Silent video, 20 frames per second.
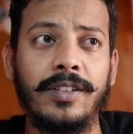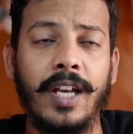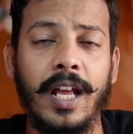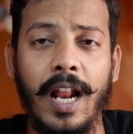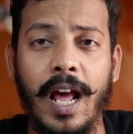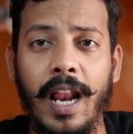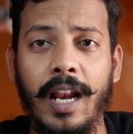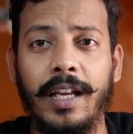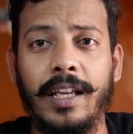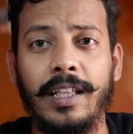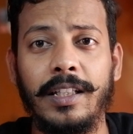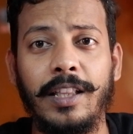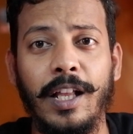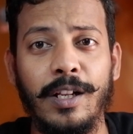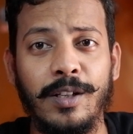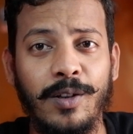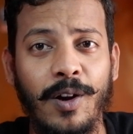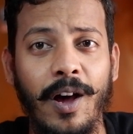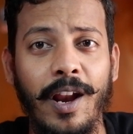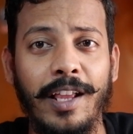జనాలకి
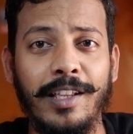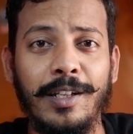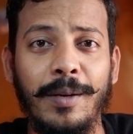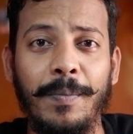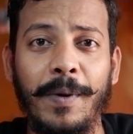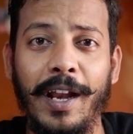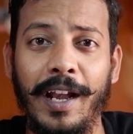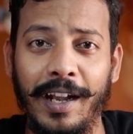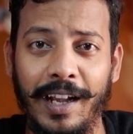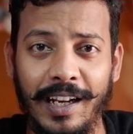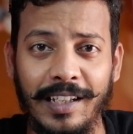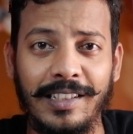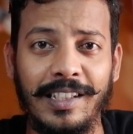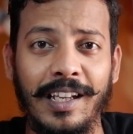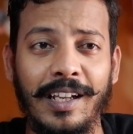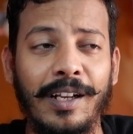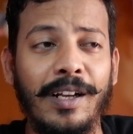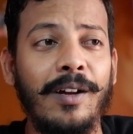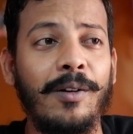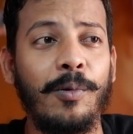తెలుసుకోవాలని చెప్పి
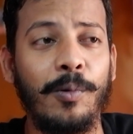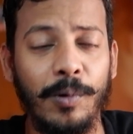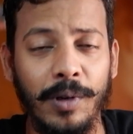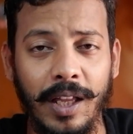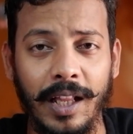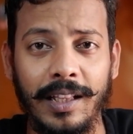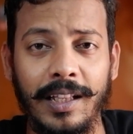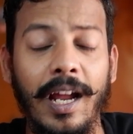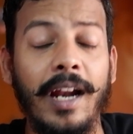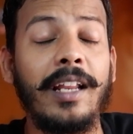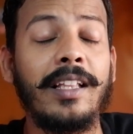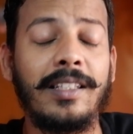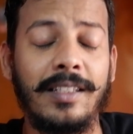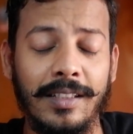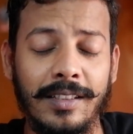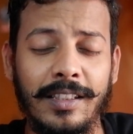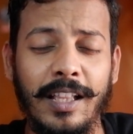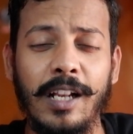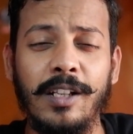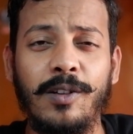ఇంట్రెస్టింగ్ ఉంటుంది అంటే
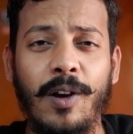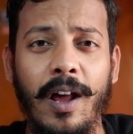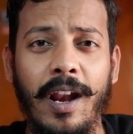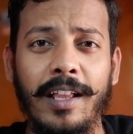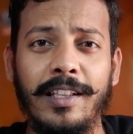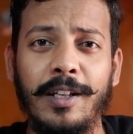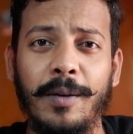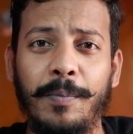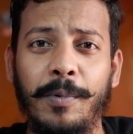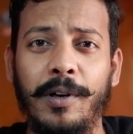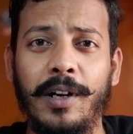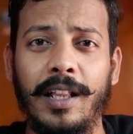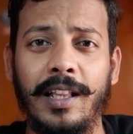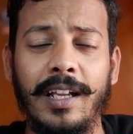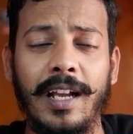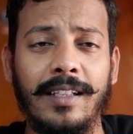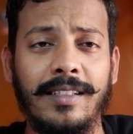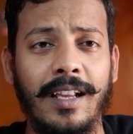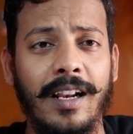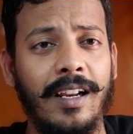తెలుసుకోవాలని చెప్పి
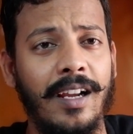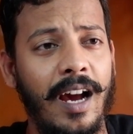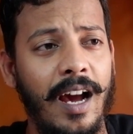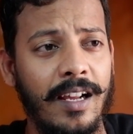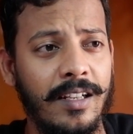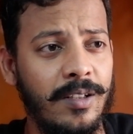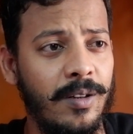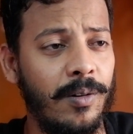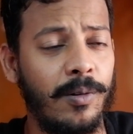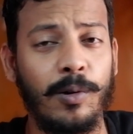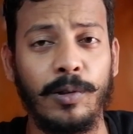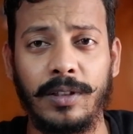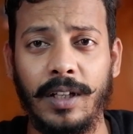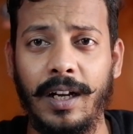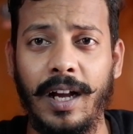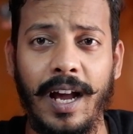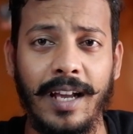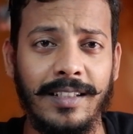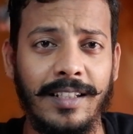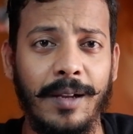ఉంటుంది అసలు కార్స్లో కొత్త
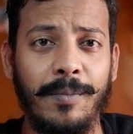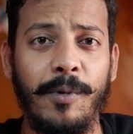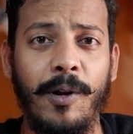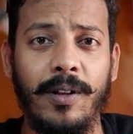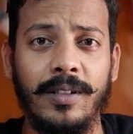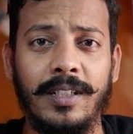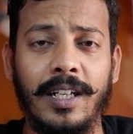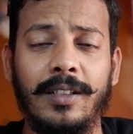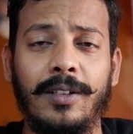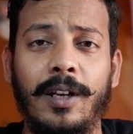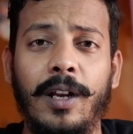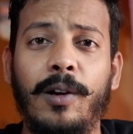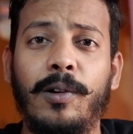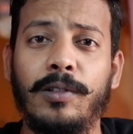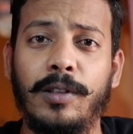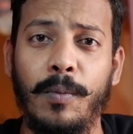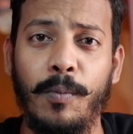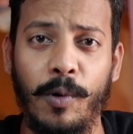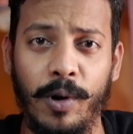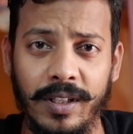కార్స్ ఏం లాంచ్ అవుతున్నాయి
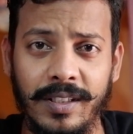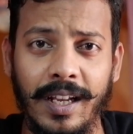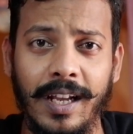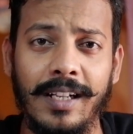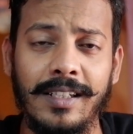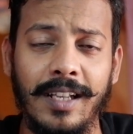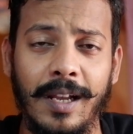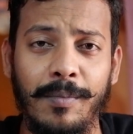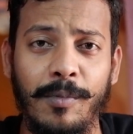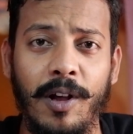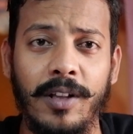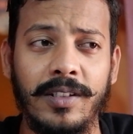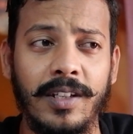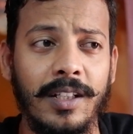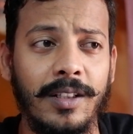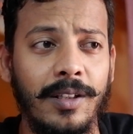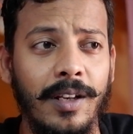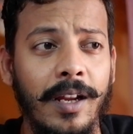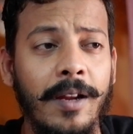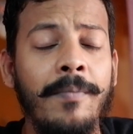కొత్త మోటార్ సైకిల్స్ ఏం లాంచ్
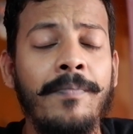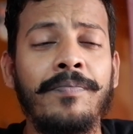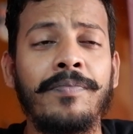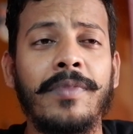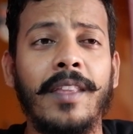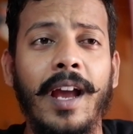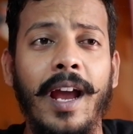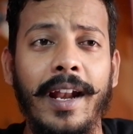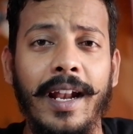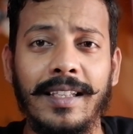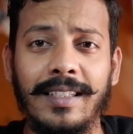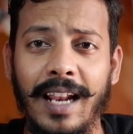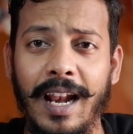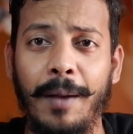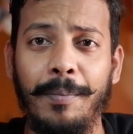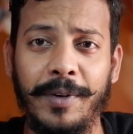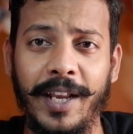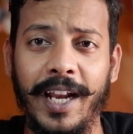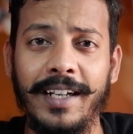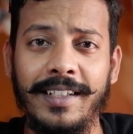అవుతున్నాయి అండ్
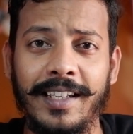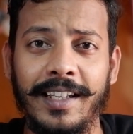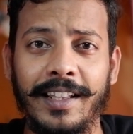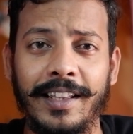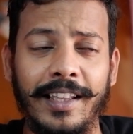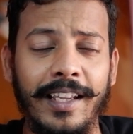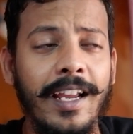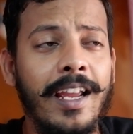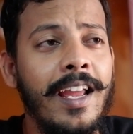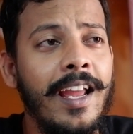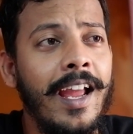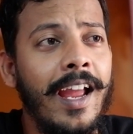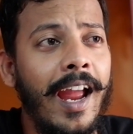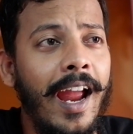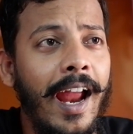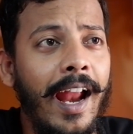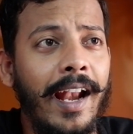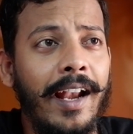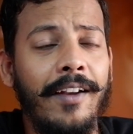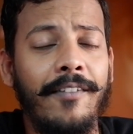అసలు అప్డేట్ ఏంది
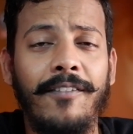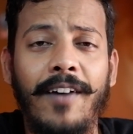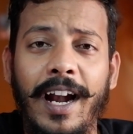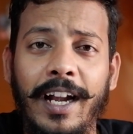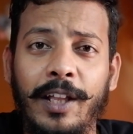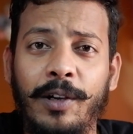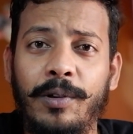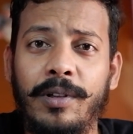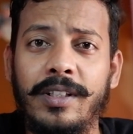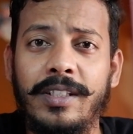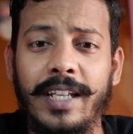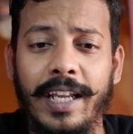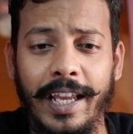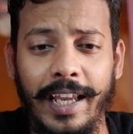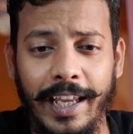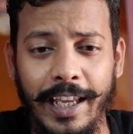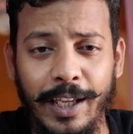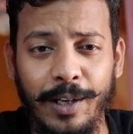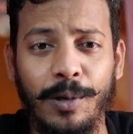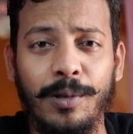అండ్ వాటి గురించే
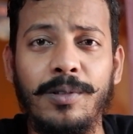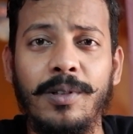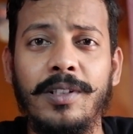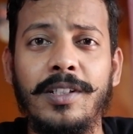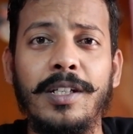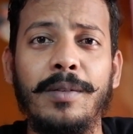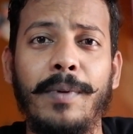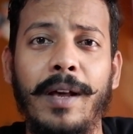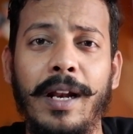ఈ రోజు నుంచి